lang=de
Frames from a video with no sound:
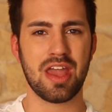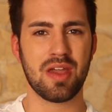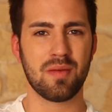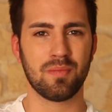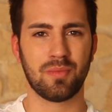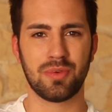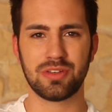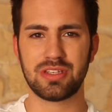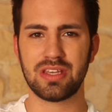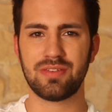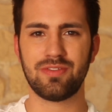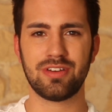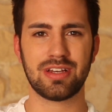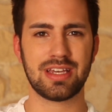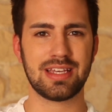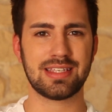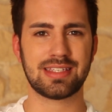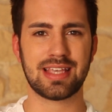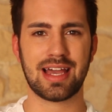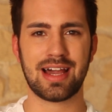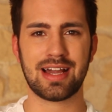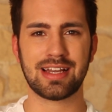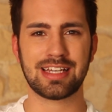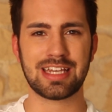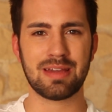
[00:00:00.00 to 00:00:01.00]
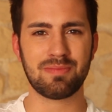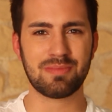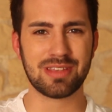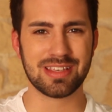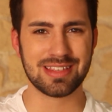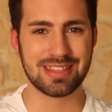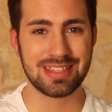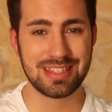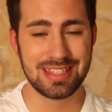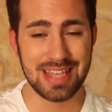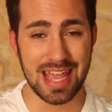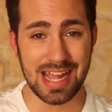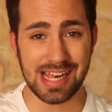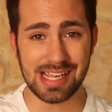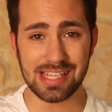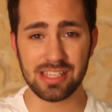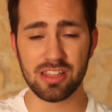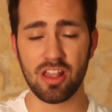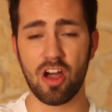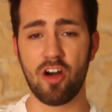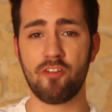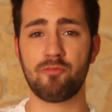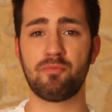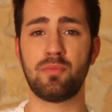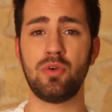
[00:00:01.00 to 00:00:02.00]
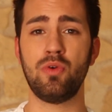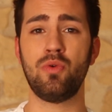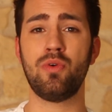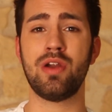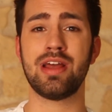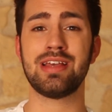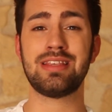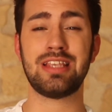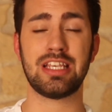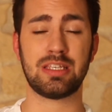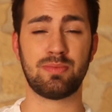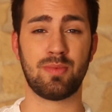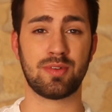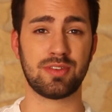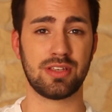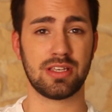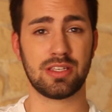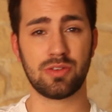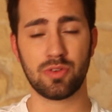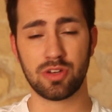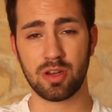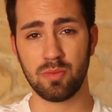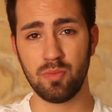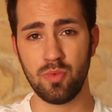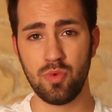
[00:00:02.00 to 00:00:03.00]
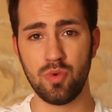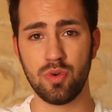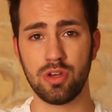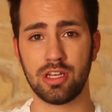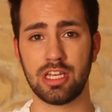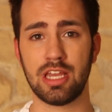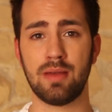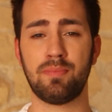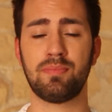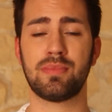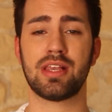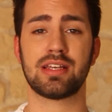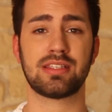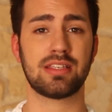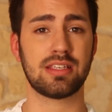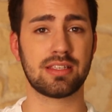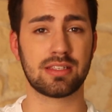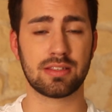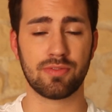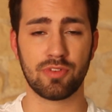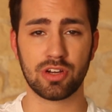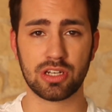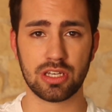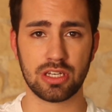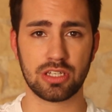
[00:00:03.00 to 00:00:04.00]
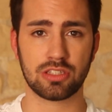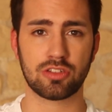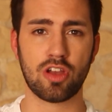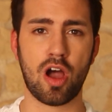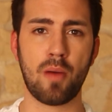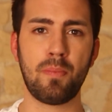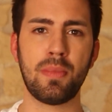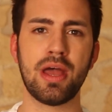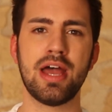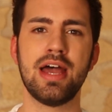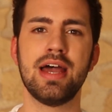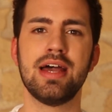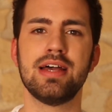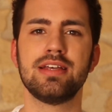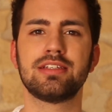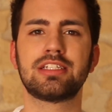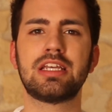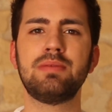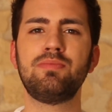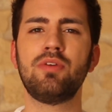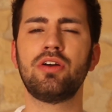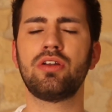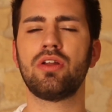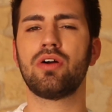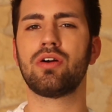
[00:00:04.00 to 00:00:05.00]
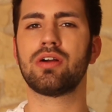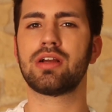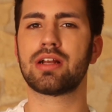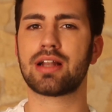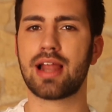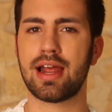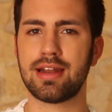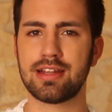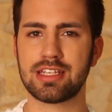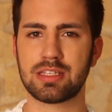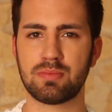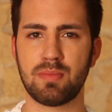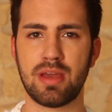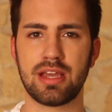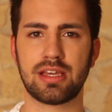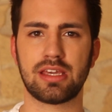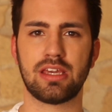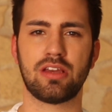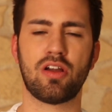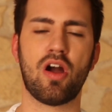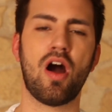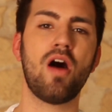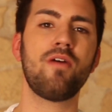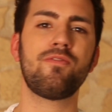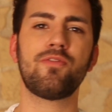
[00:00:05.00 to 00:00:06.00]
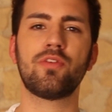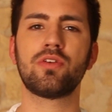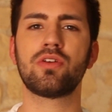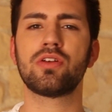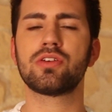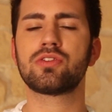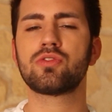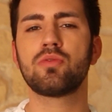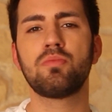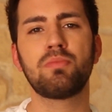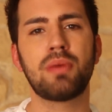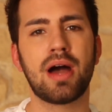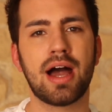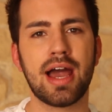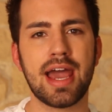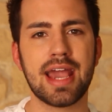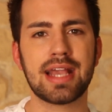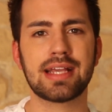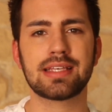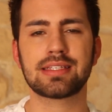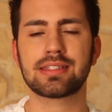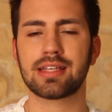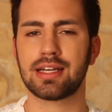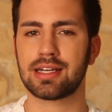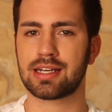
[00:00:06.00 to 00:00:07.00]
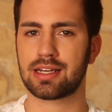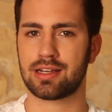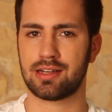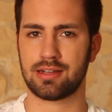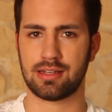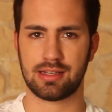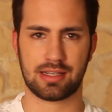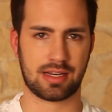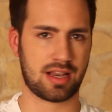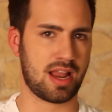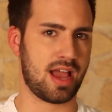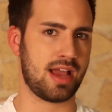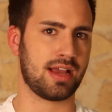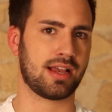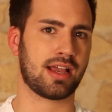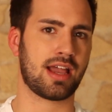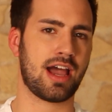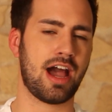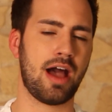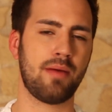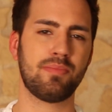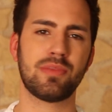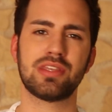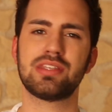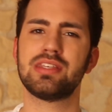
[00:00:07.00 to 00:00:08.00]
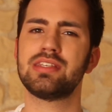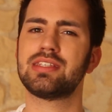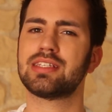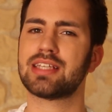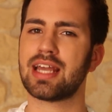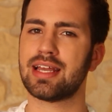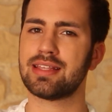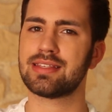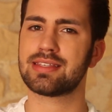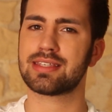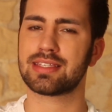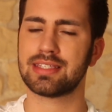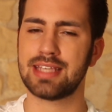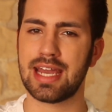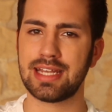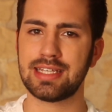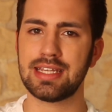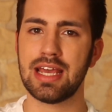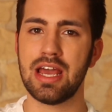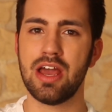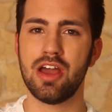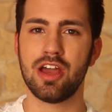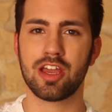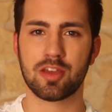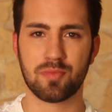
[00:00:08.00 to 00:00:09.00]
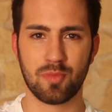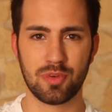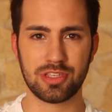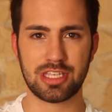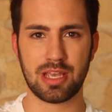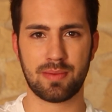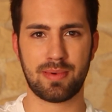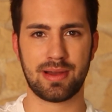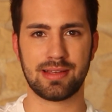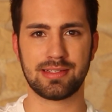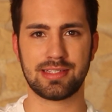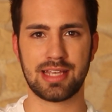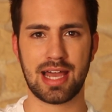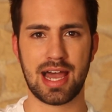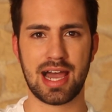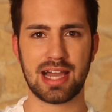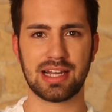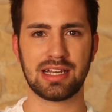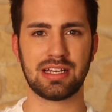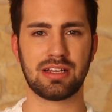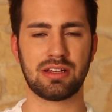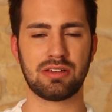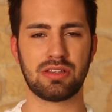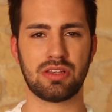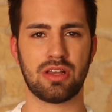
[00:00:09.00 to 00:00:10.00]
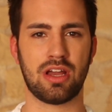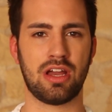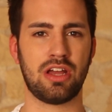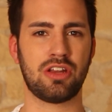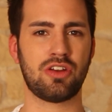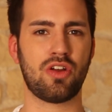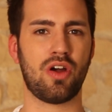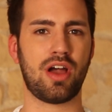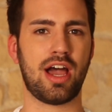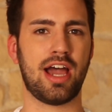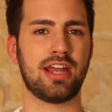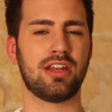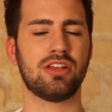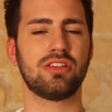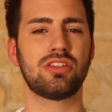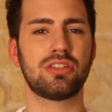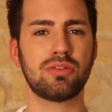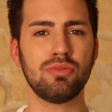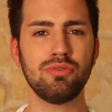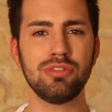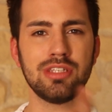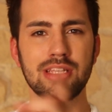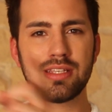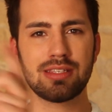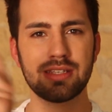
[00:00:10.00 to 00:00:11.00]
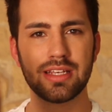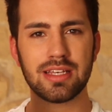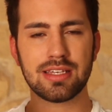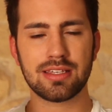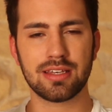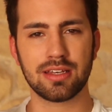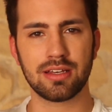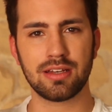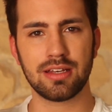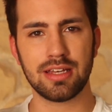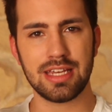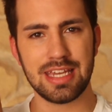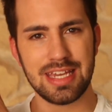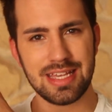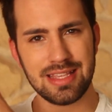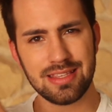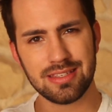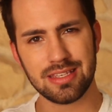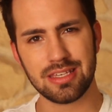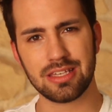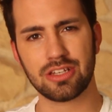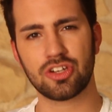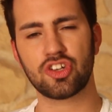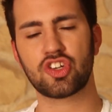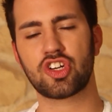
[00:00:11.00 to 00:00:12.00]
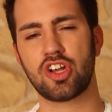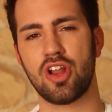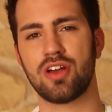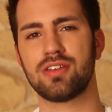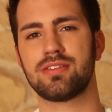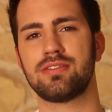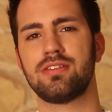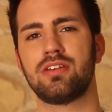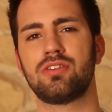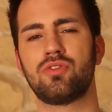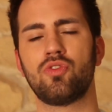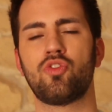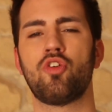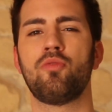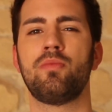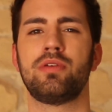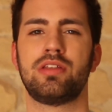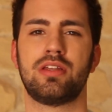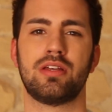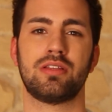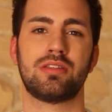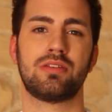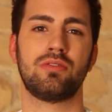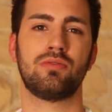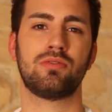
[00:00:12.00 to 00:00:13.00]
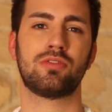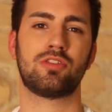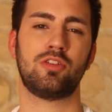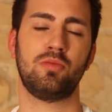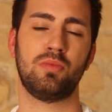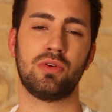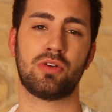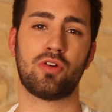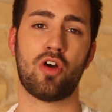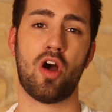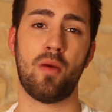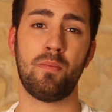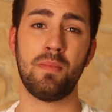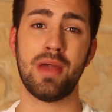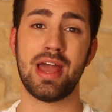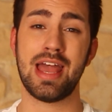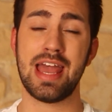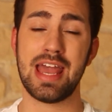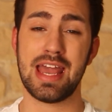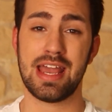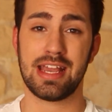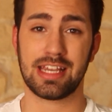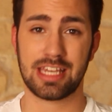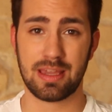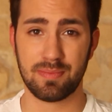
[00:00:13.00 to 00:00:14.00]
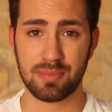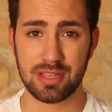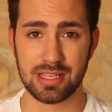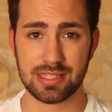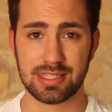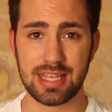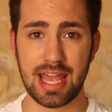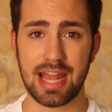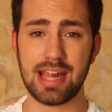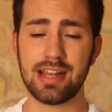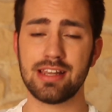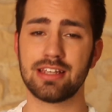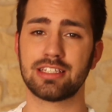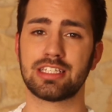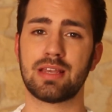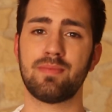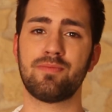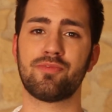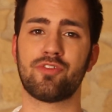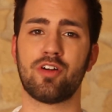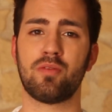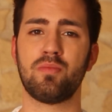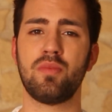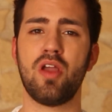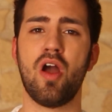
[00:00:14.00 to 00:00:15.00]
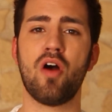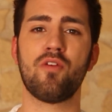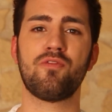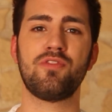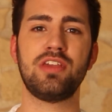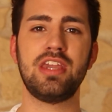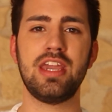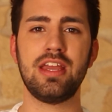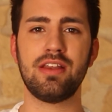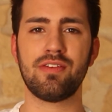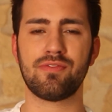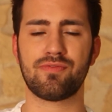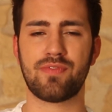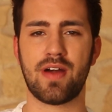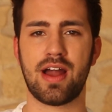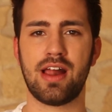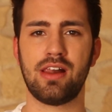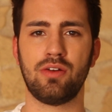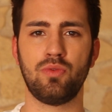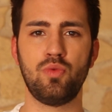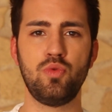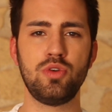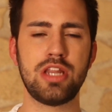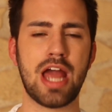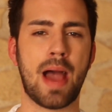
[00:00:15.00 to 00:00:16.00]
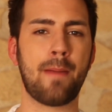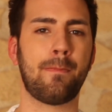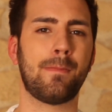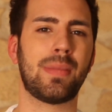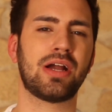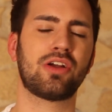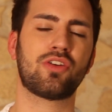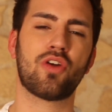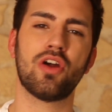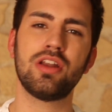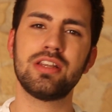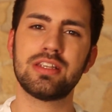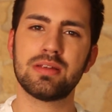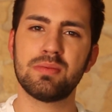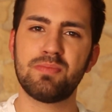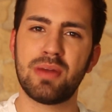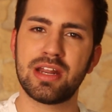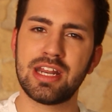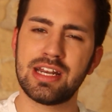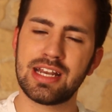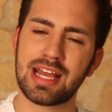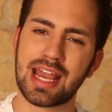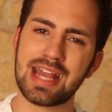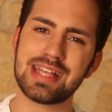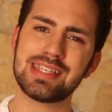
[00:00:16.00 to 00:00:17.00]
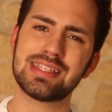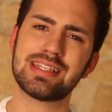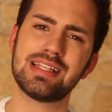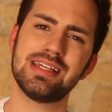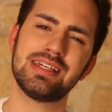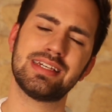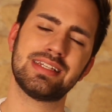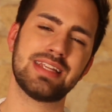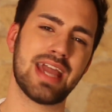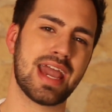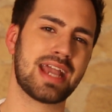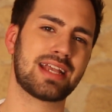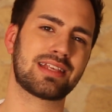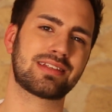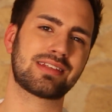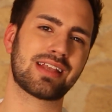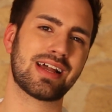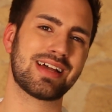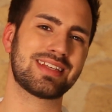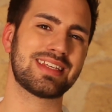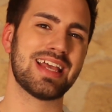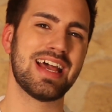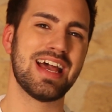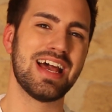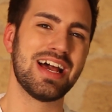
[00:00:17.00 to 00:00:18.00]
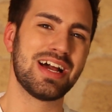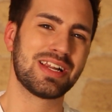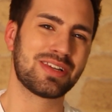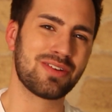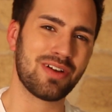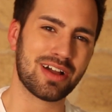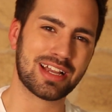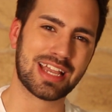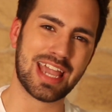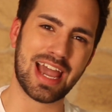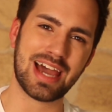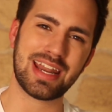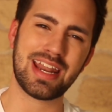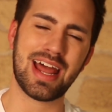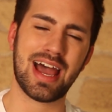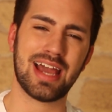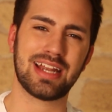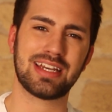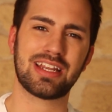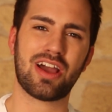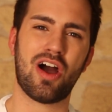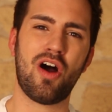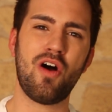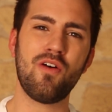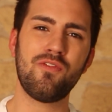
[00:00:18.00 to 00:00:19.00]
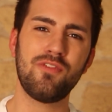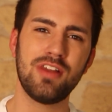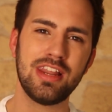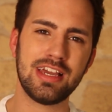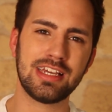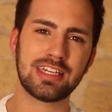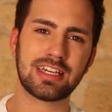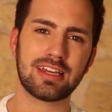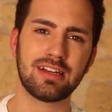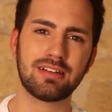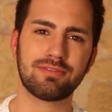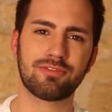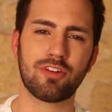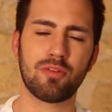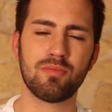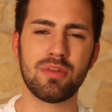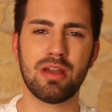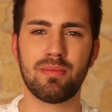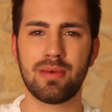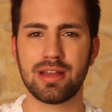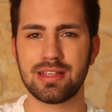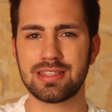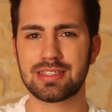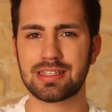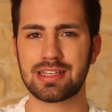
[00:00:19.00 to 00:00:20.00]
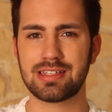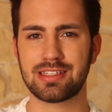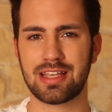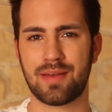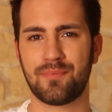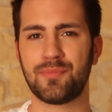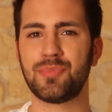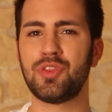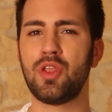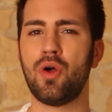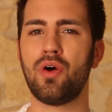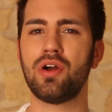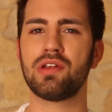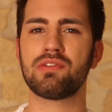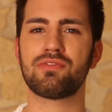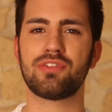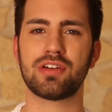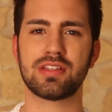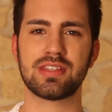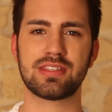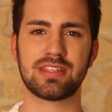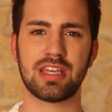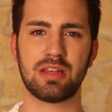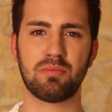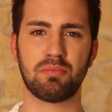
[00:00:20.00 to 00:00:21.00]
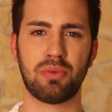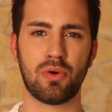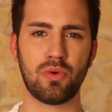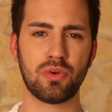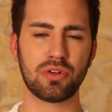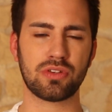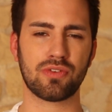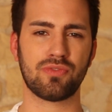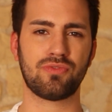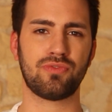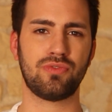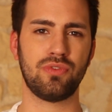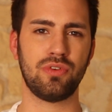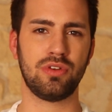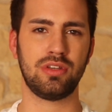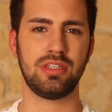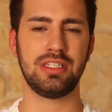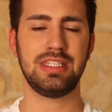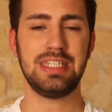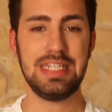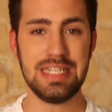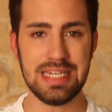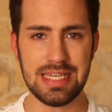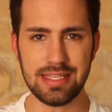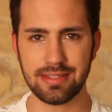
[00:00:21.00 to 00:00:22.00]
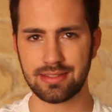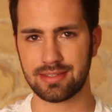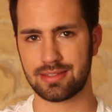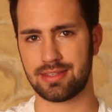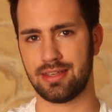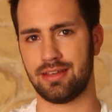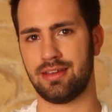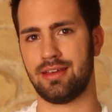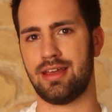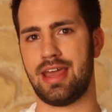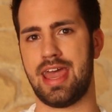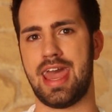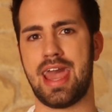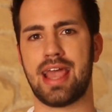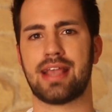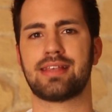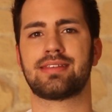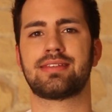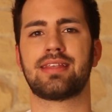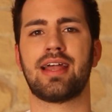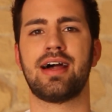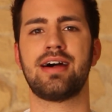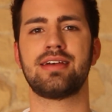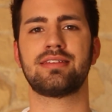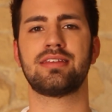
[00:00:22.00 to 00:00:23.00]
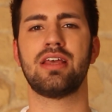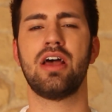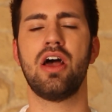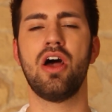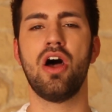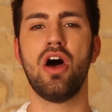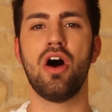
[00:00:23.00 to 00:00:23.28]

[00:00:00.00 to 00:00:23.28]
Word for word: Muss ich wirklich sagen, gibt es selten auf Blu-rays, dass man sich so eine Mühe gibt. Das ist wirklich top. Es gibt auch noch ein kleines Making-of und noch so ein paar extra Kleinkram. Das ist ganz nett. Ich muss aber sagen, äh, noch eine zusätzliche, in sich geschlossene Dokumentation zu bekommen, gibt es selten. Das gibt von mir auf jeden Fall Hut ab. Man könnte bei den restlichen Extras noch gerne einen drauflegen. Kriegt von mir aber insgesamt 9 von 10 Punkte für diese nichts äh, Extras.